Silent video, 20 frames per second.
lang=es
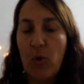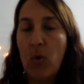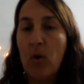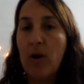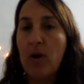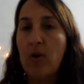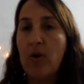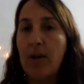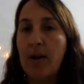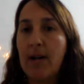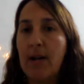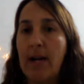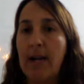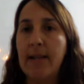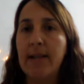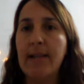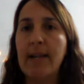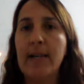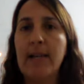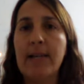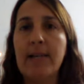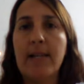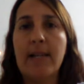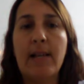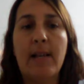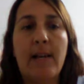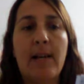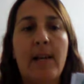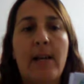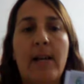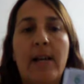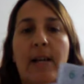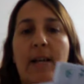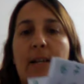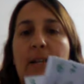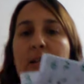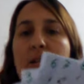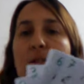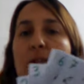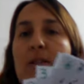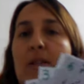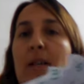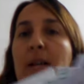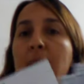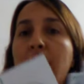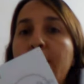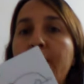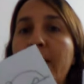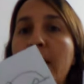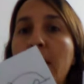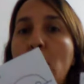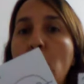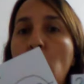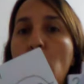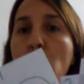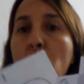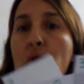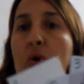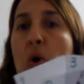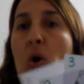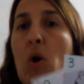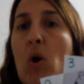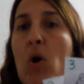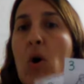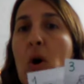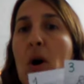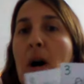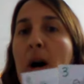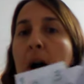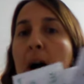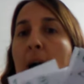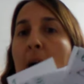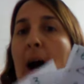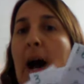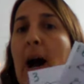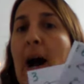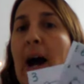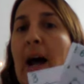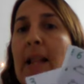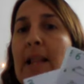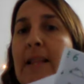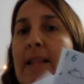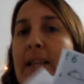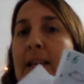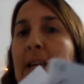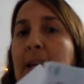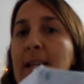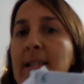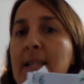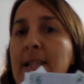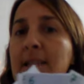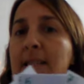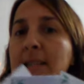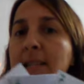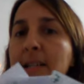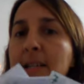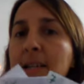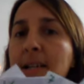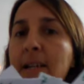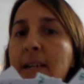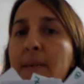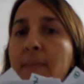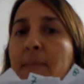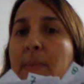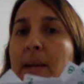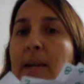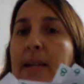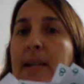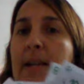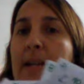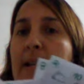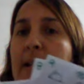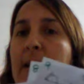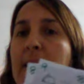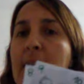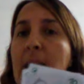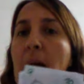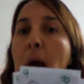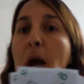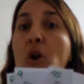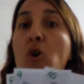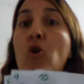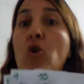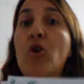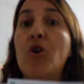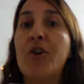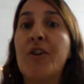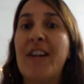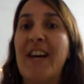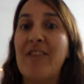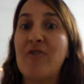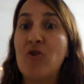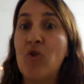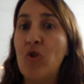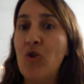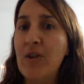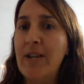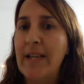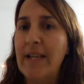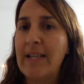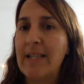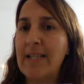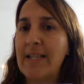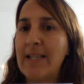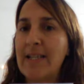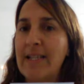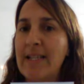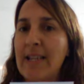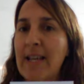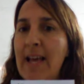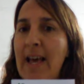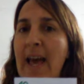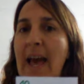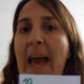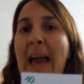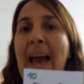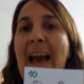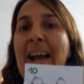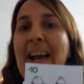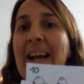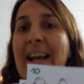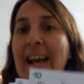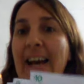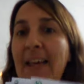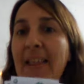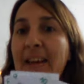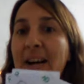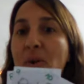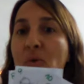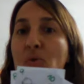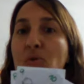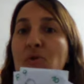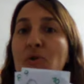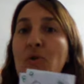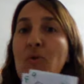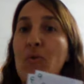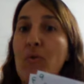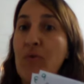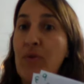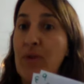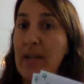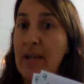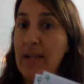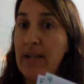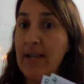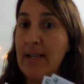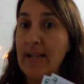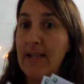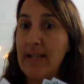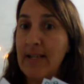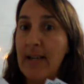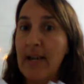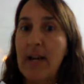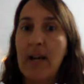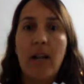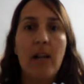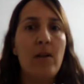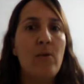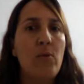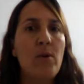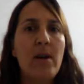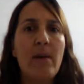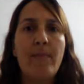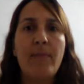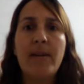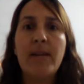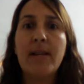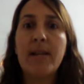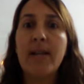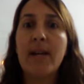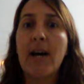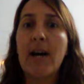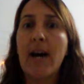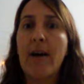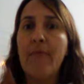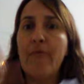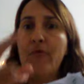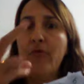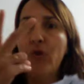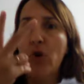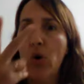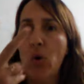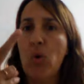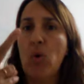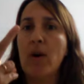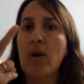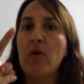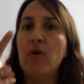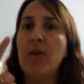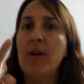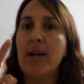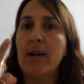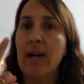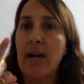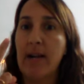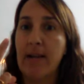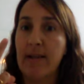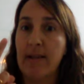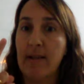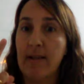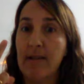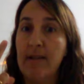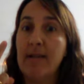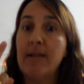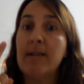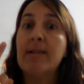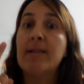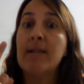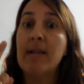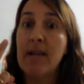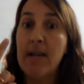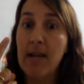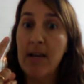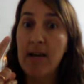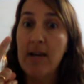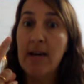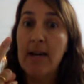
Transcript: juego de cartas, del 1 al 10, miren, con ratones. Cada uno de ustedes les voy a pedir que hagan dos juegos de cartas, ¿sí?